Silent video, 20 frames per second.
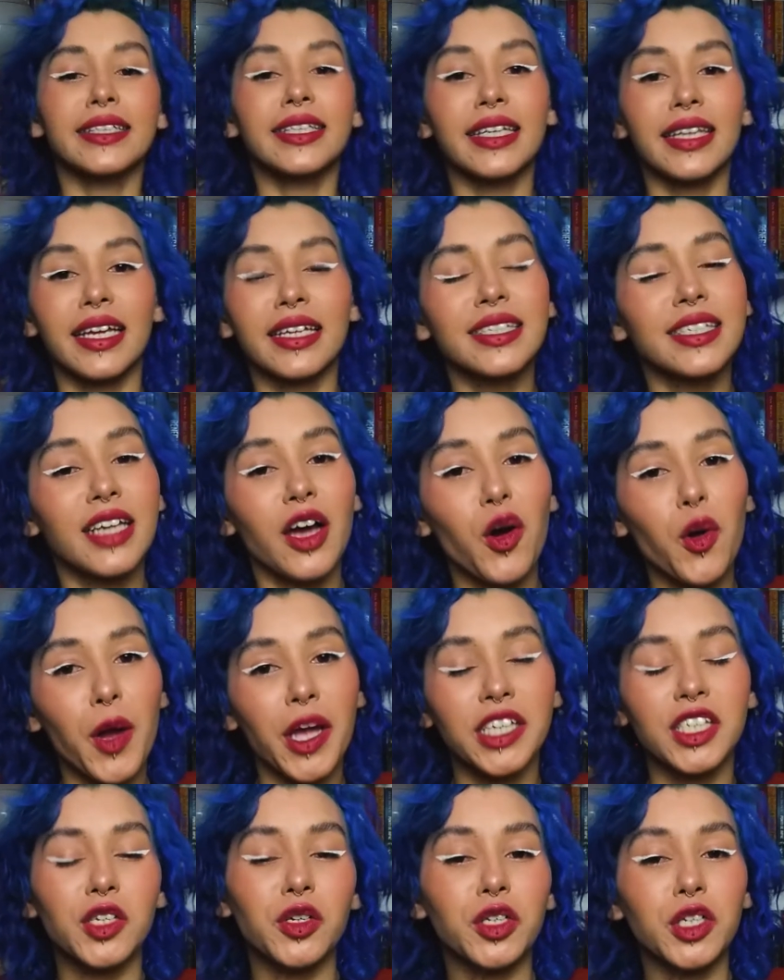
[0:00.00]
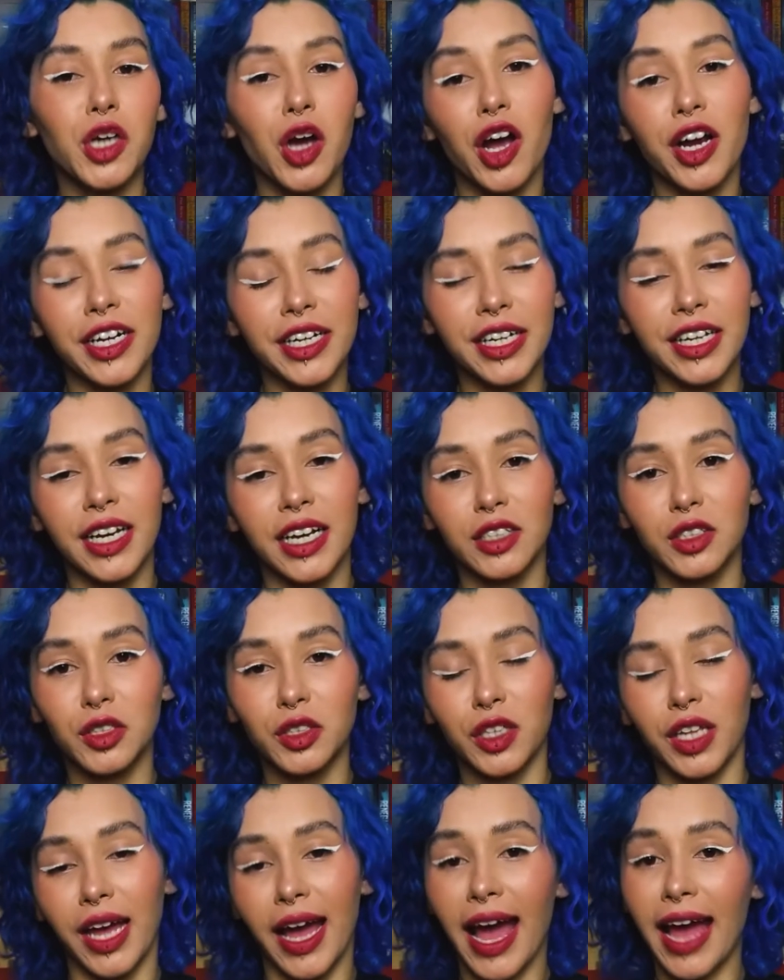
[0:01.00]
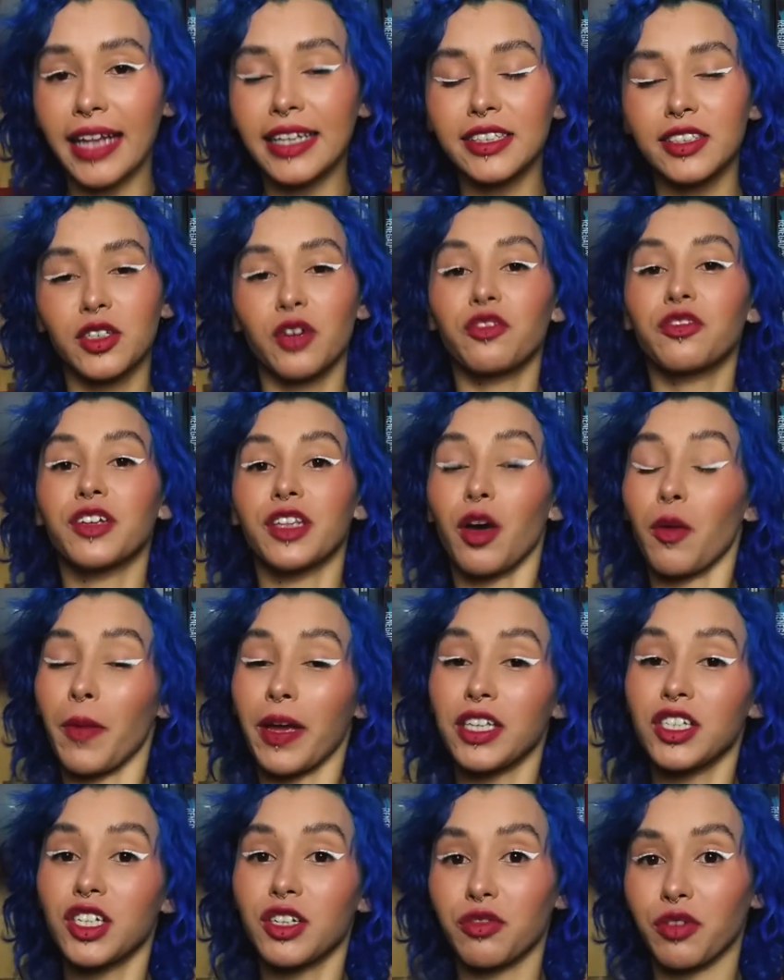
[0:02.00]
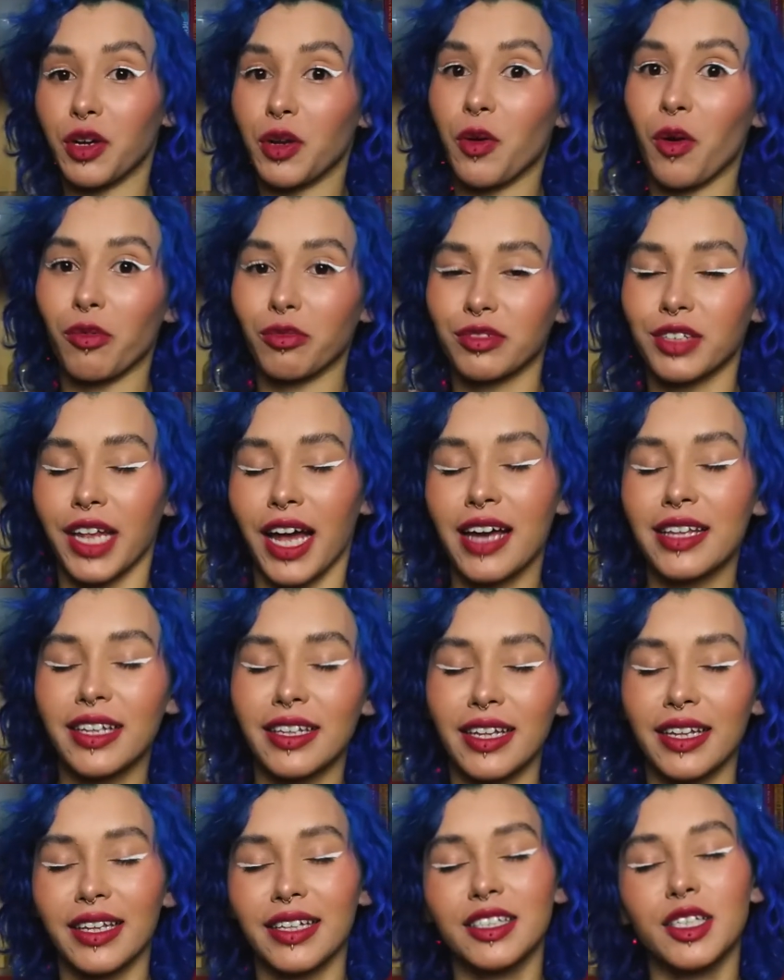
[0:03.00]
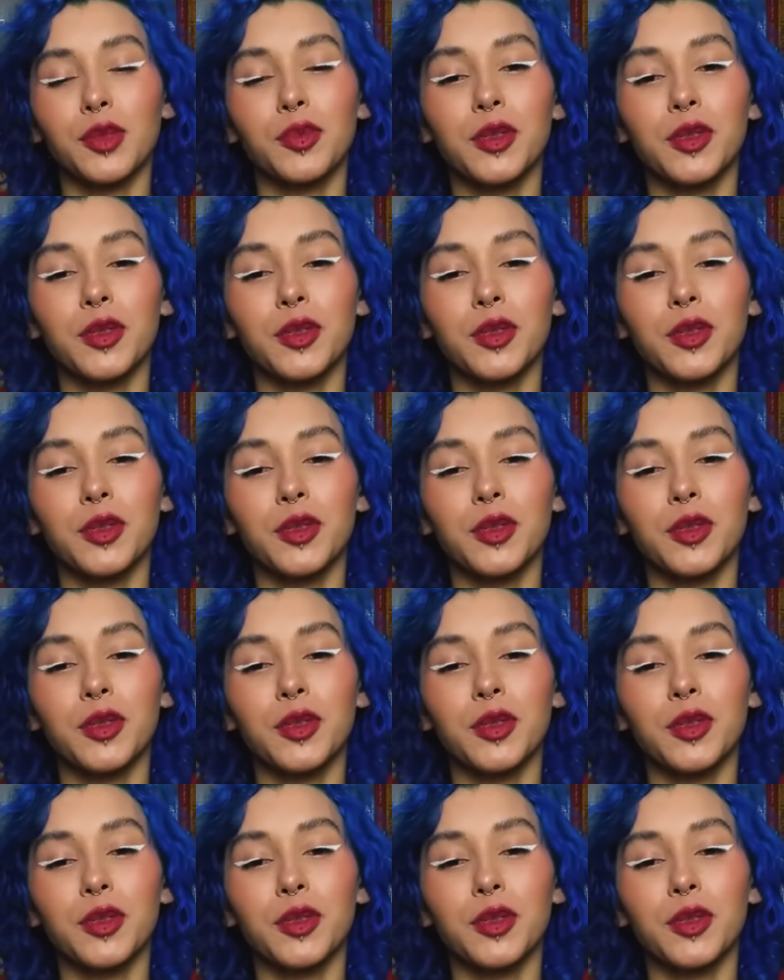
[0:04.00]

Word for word: interação entre York e a doutora Ellison, finalmente, que foi encontrada né, nesse